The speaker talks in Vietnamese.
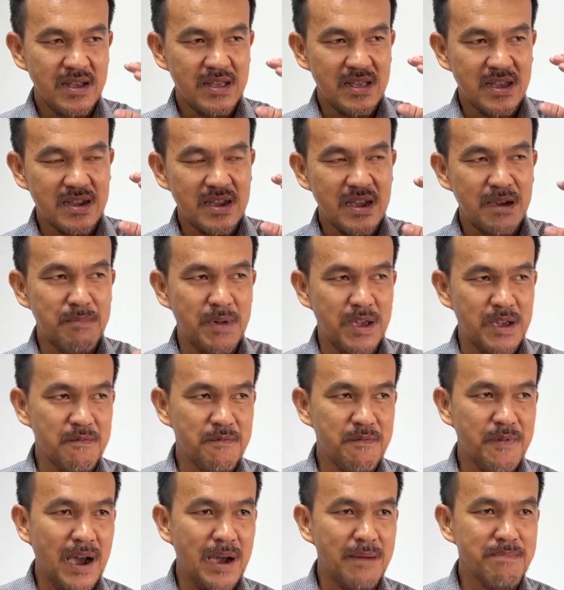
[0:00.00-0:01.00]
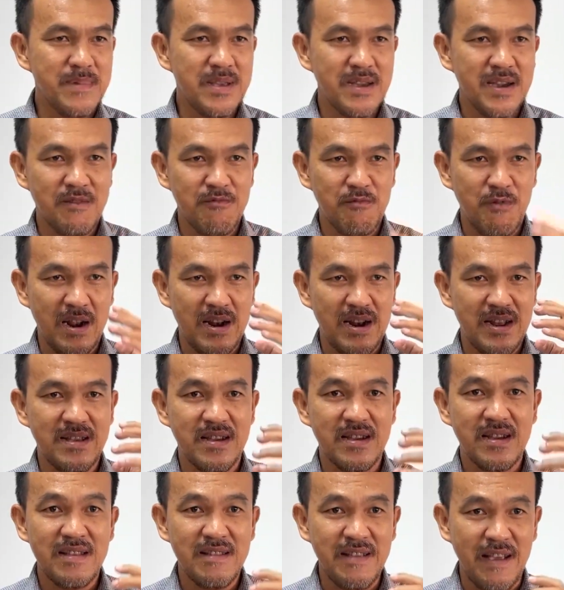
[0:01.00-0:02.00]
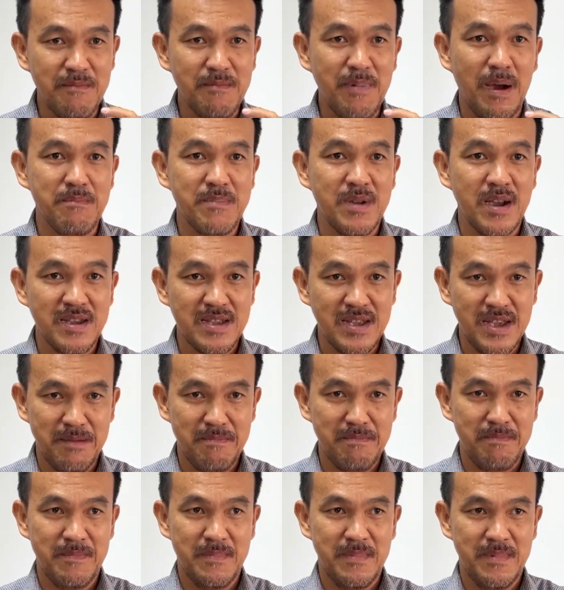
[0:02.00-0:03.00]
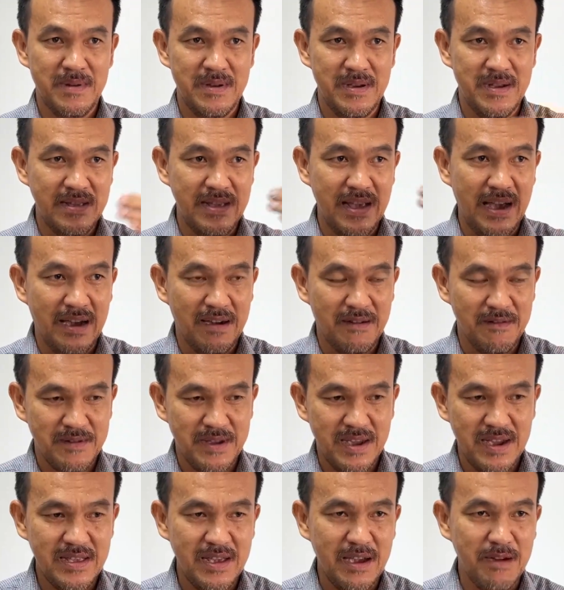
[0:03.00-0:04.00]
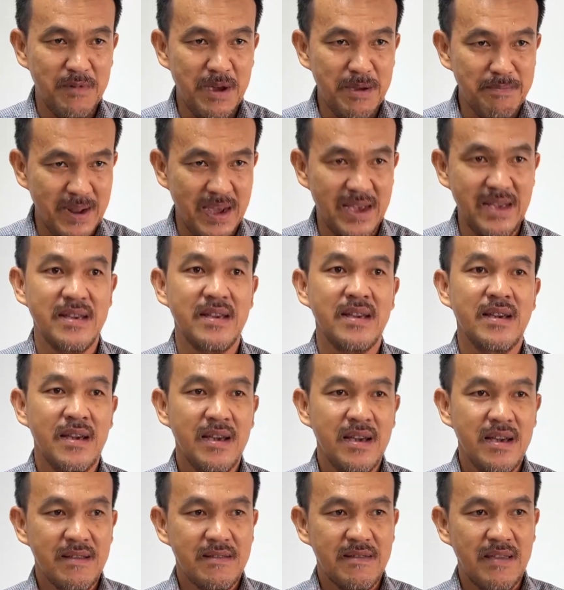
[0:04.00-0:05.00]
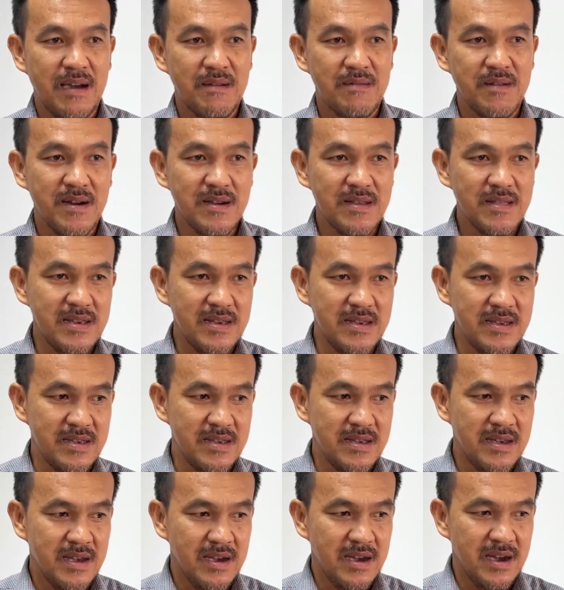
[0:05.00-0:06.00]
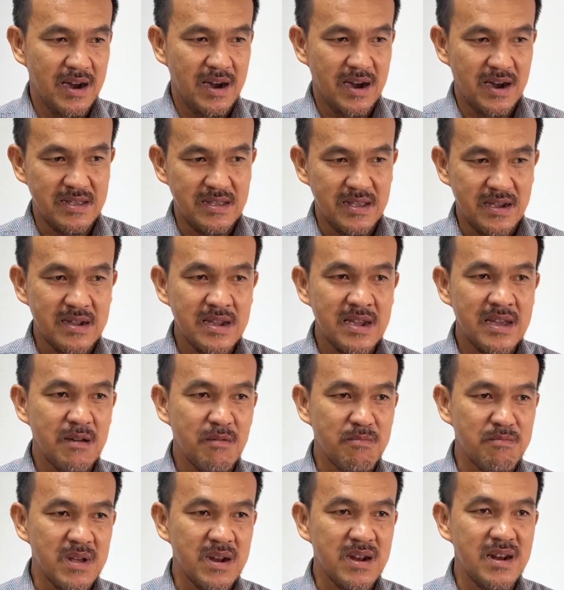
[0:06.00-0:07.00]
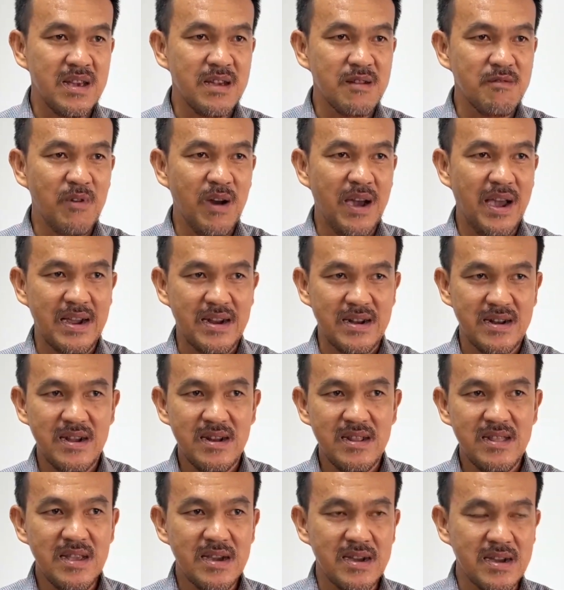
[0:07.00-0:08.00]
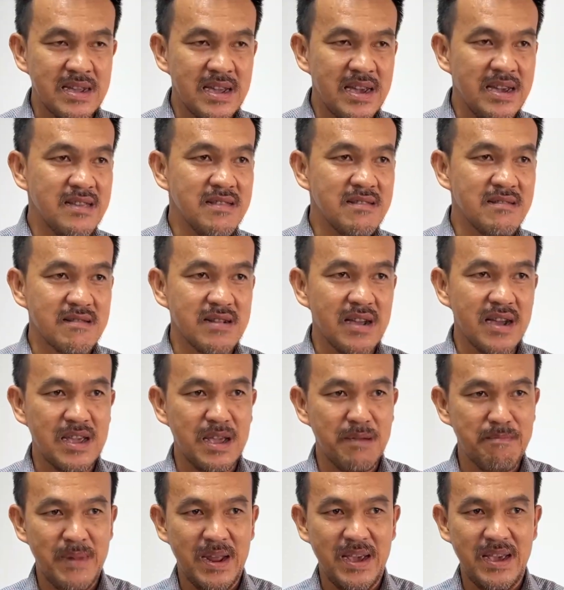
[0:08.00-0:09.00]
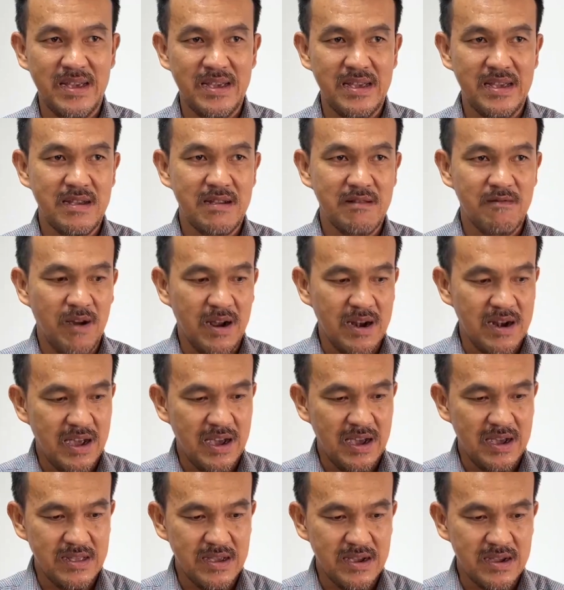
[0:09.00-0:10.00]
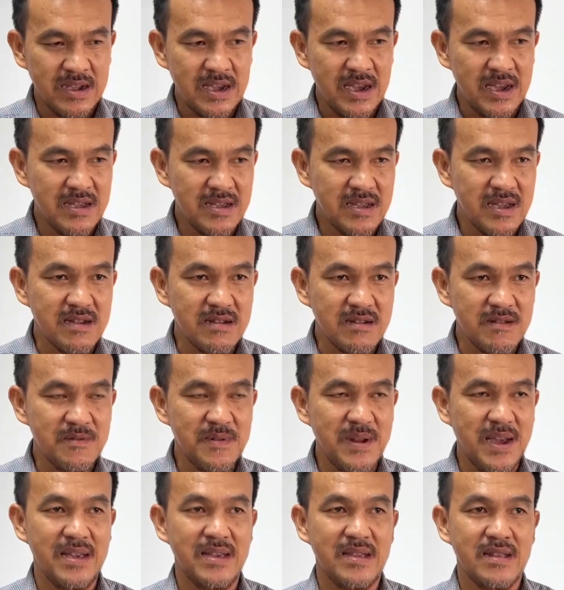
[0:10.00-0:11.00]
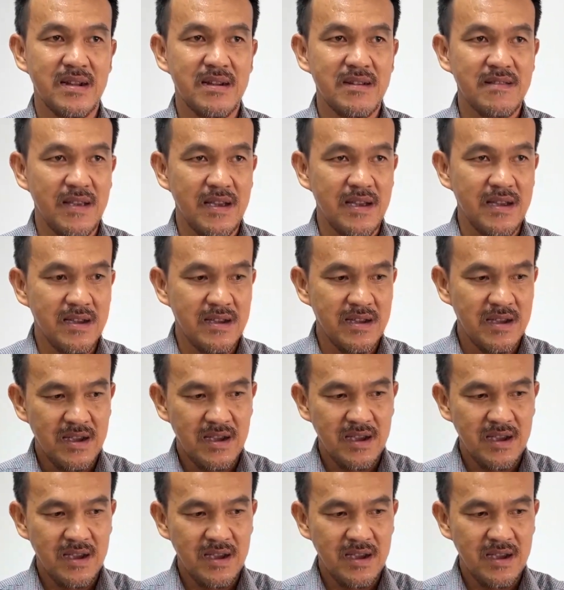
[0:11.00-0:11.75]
những cái biện pháp hoặc là những cái sản phẩm khởi nghiệp à, vào cái trang web này sau đó thì à, những cái thông tin liên quan đến những cái ý tưởng khởi nghiệp này hoặc là những cái nghiên cứu này nó sẽ